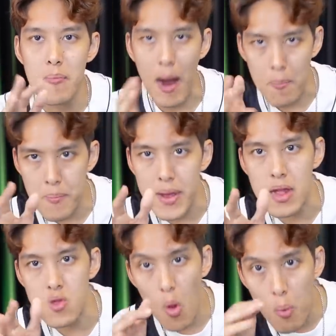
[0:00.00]
ปรับเปลี่ยน
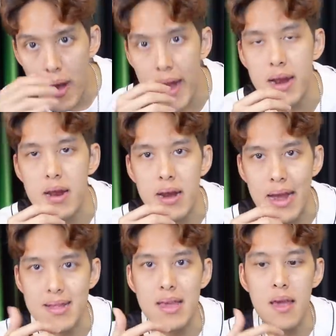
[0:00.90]
ตัวผู้เล่นใน
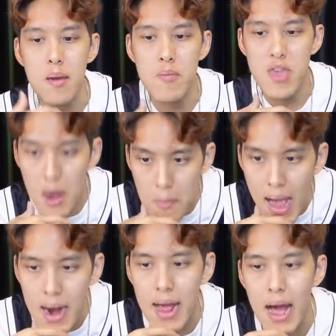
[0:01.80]
ทีมเยอะมา
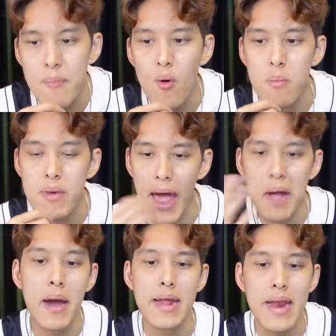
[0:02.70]
กนะครับผมแข้ง
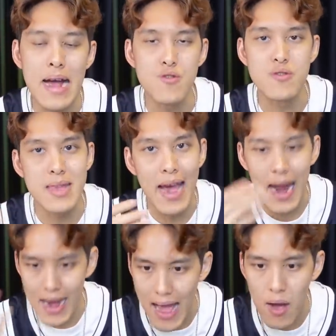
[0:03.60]
ใหม่ที่น่าสนใจ
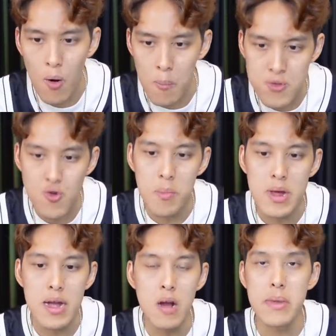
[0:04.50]
หลักๆ ของประจวบเล
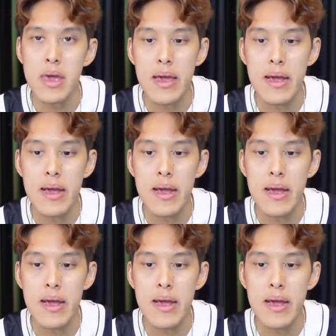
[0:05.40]
ย ก็มี